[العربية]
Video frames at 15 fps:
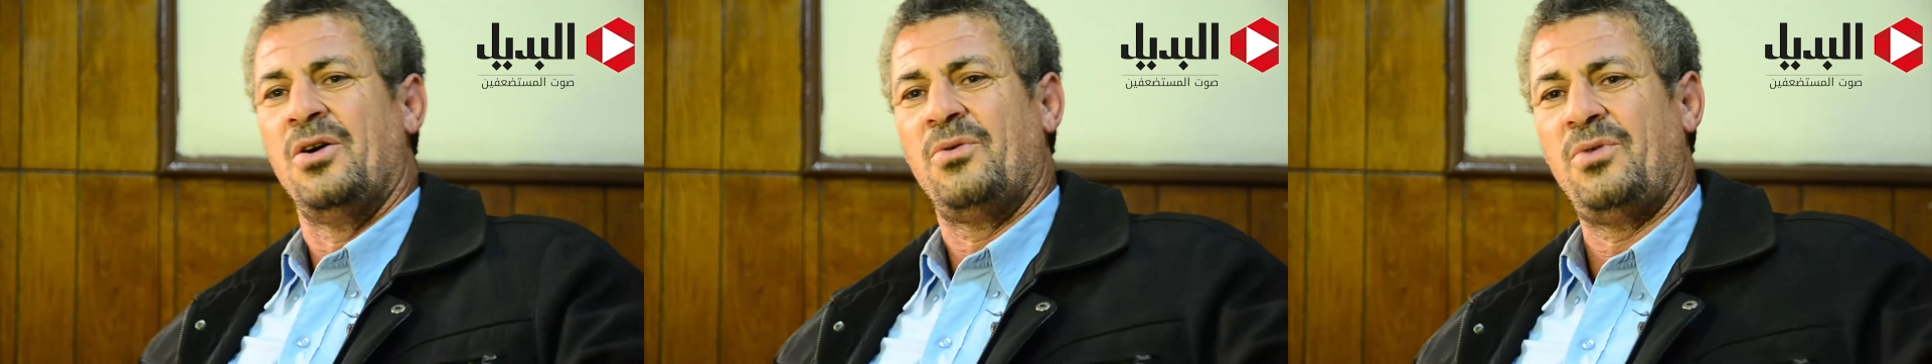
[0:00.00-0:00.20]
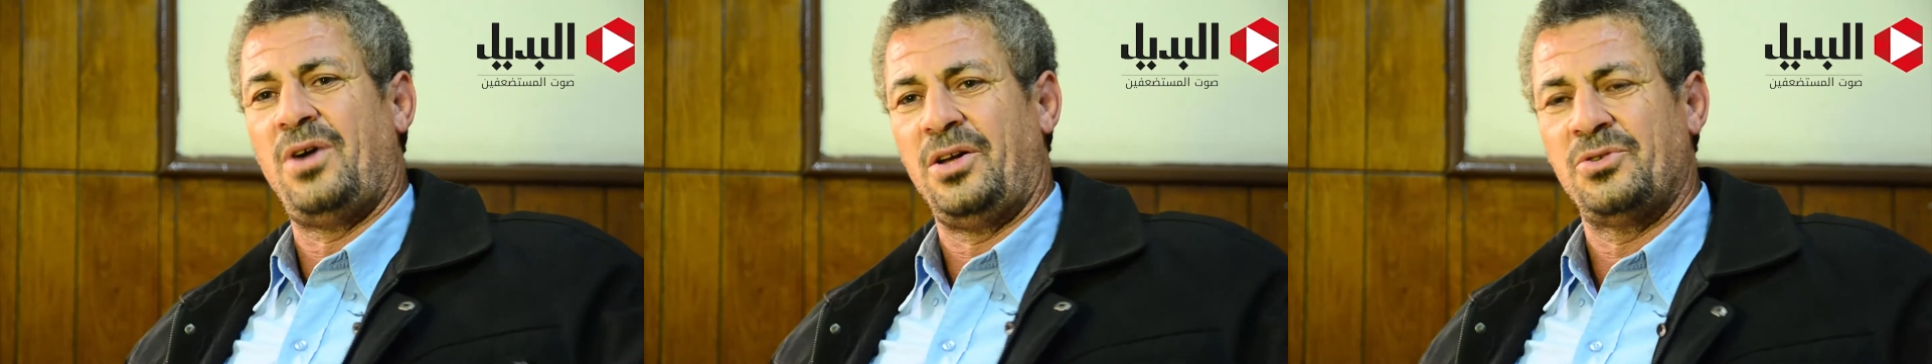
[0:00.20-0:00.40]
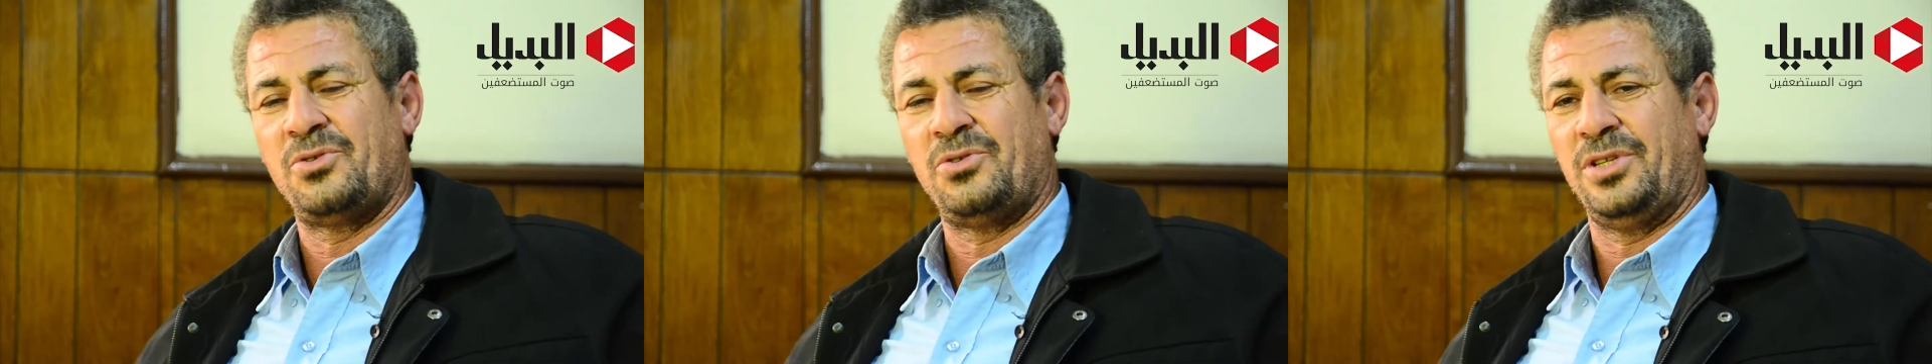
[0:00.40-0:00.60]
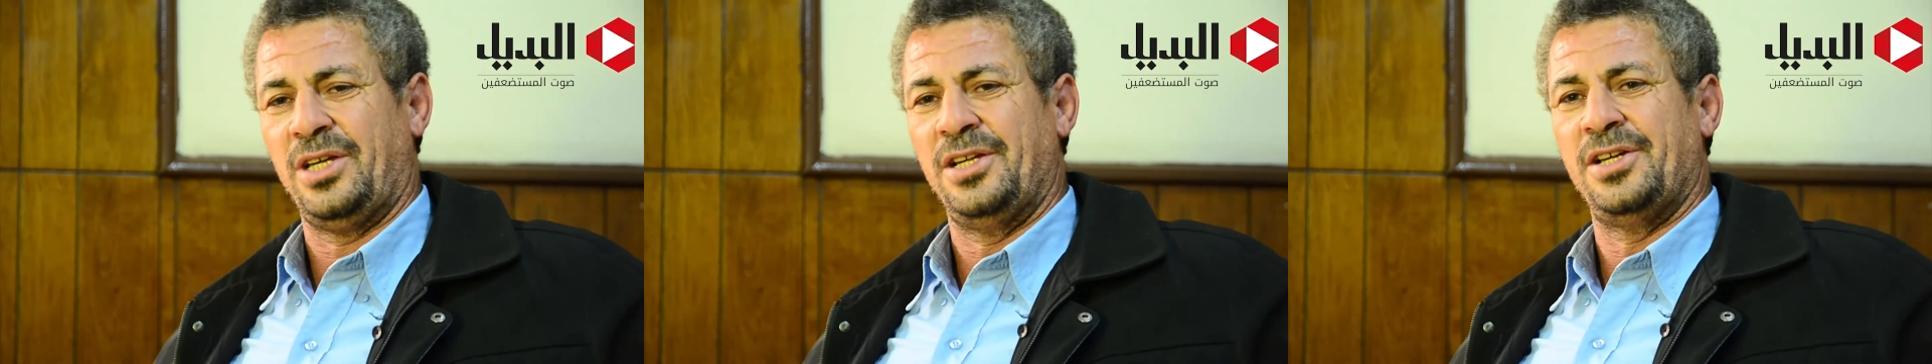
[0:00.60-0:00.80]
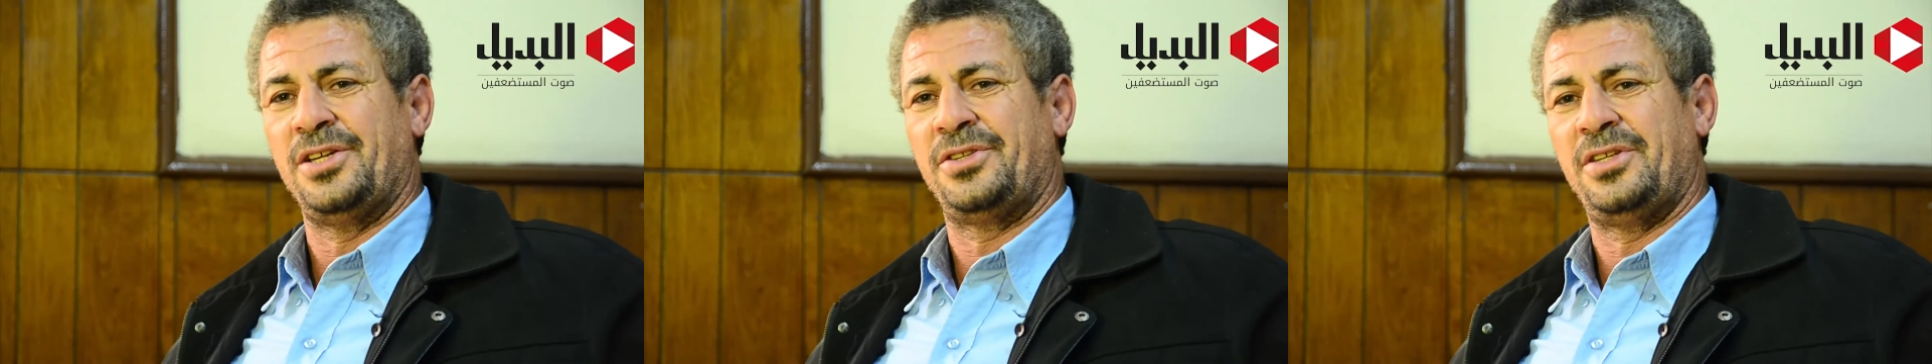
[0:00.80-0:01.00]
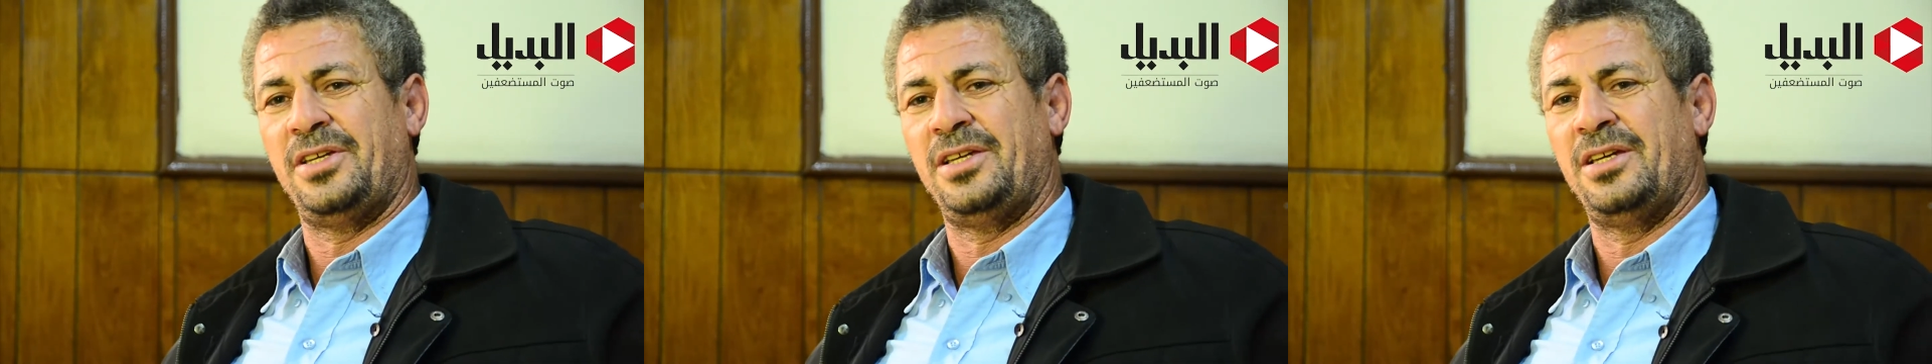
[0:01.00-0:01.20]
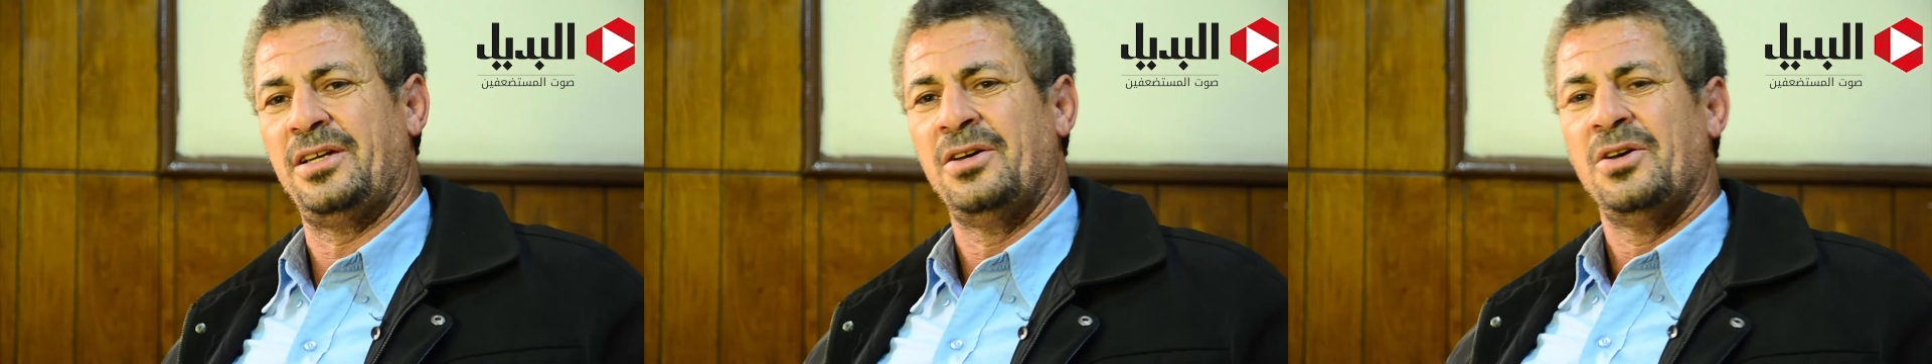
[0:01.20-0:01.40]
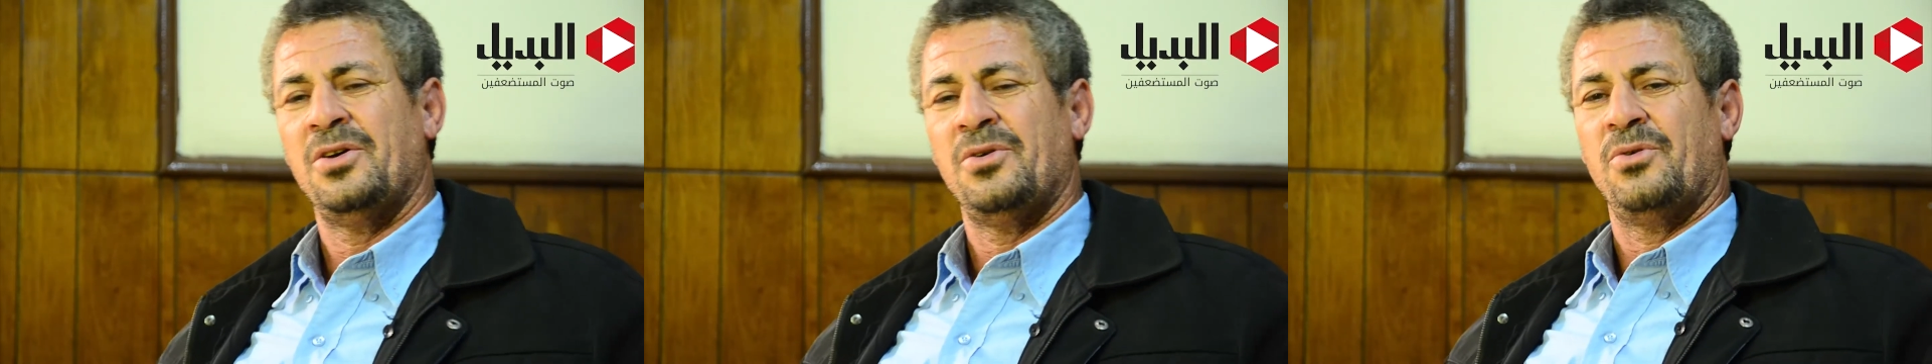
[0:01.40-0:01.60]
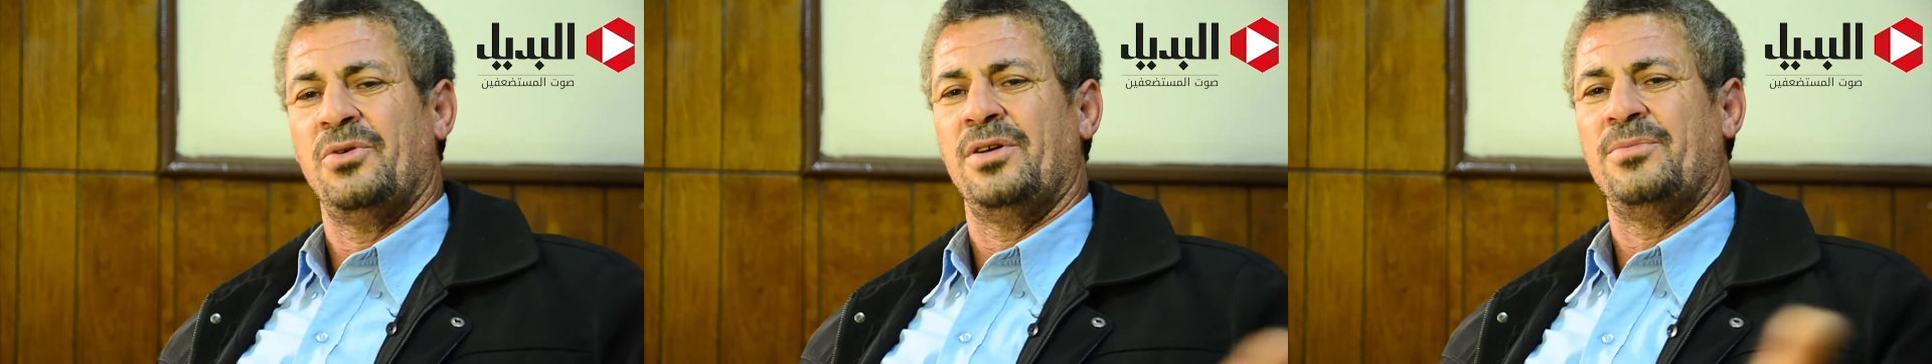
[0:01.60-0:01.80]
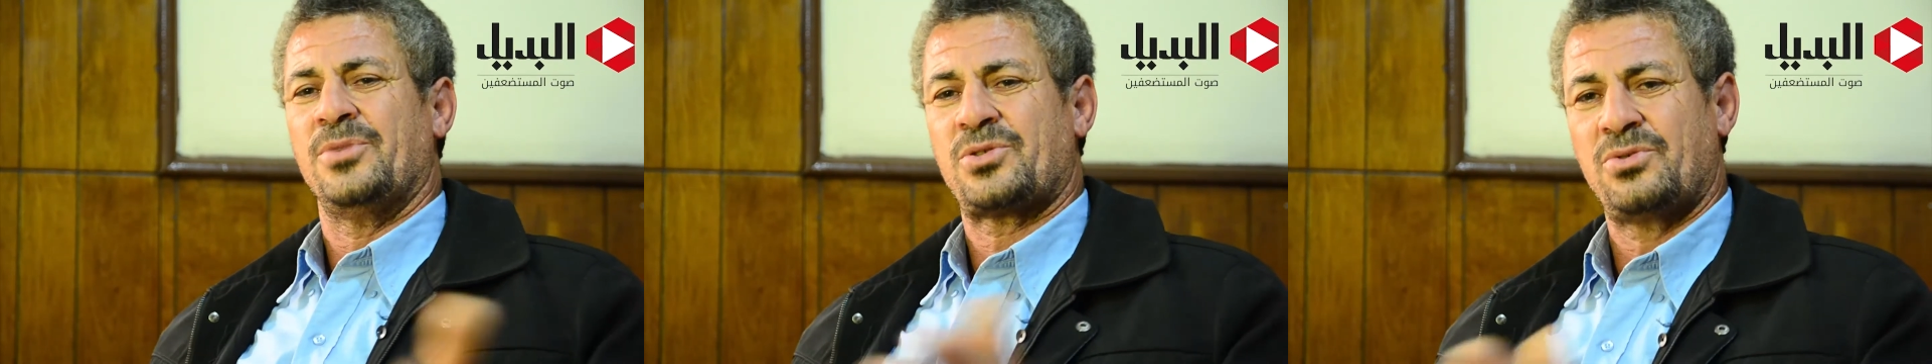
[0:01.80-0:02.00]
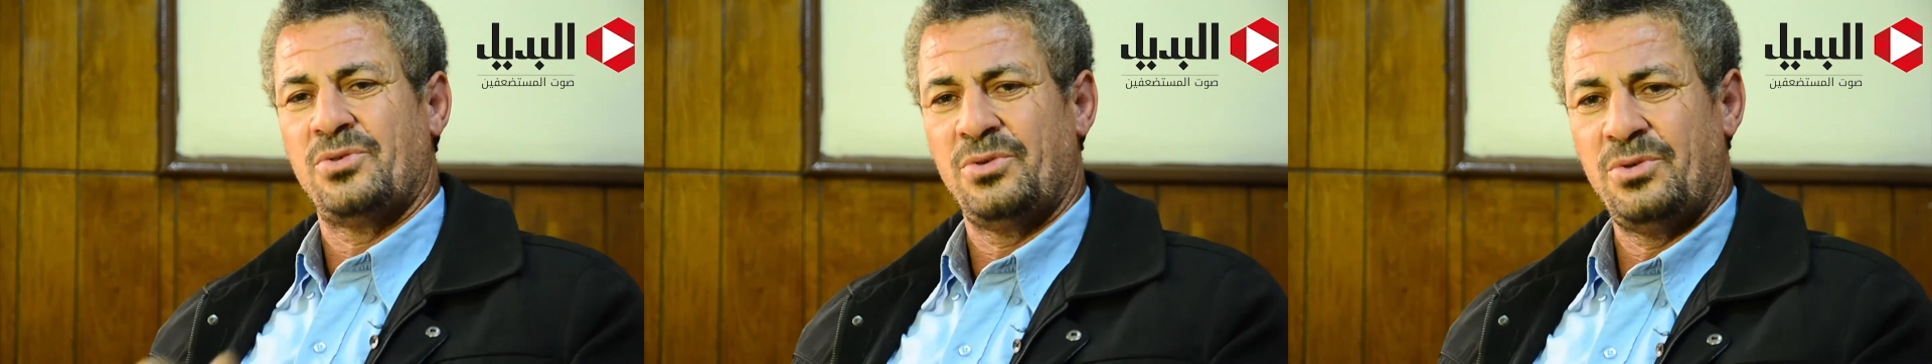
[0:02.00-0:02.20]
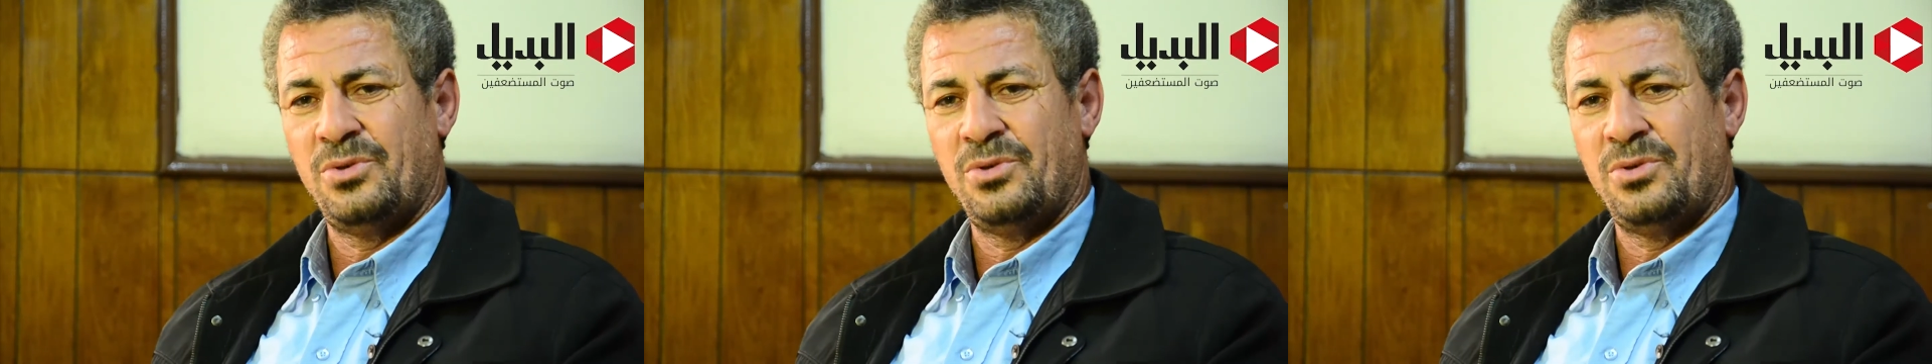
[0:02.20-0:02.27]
وواحد يقعد على اليدية ويمسكوا